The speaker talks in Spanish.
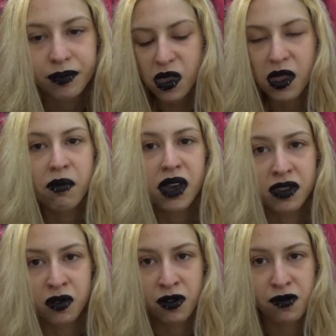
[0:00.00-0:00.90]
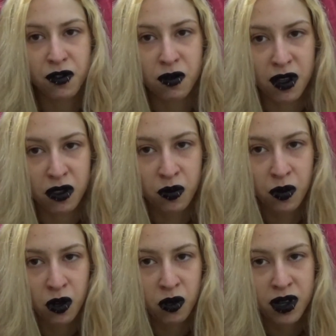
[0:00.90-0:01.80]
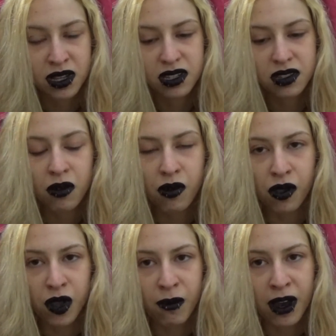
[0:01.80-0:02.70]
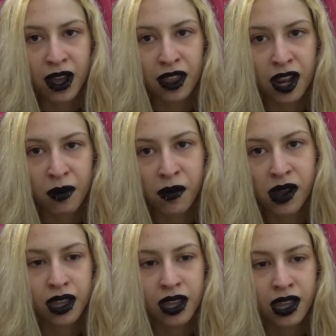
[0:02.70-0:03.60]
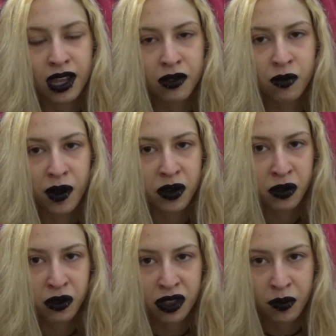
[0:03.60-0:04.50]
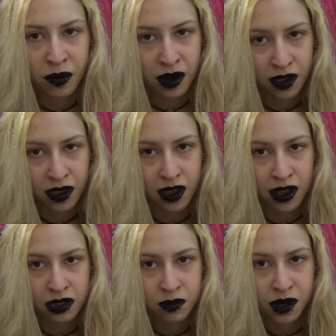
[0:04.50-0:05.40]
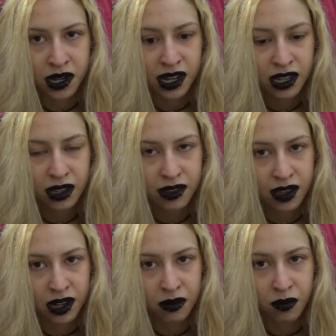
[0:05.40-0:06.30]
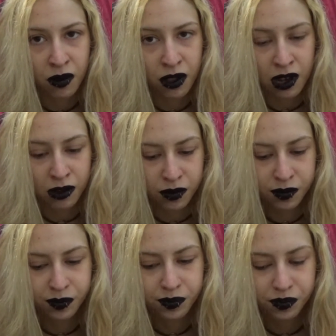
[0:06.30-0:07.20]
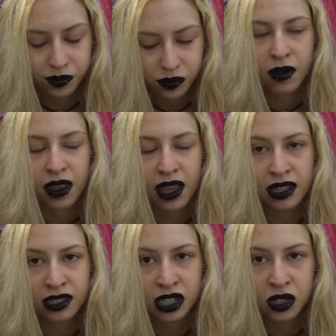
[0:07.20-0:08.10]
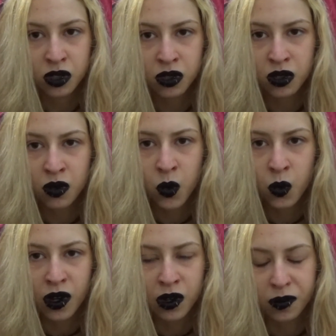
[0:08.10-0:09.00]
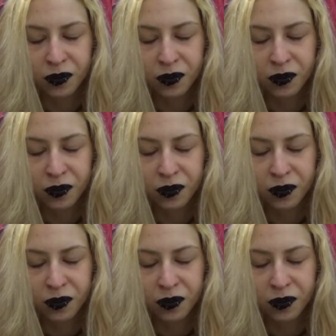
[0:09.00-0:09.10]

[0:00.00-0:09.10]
Me estuve informando un poco más cuando iba a quedarme en un periodo de prácticas para ser modelo. El chico, bueno,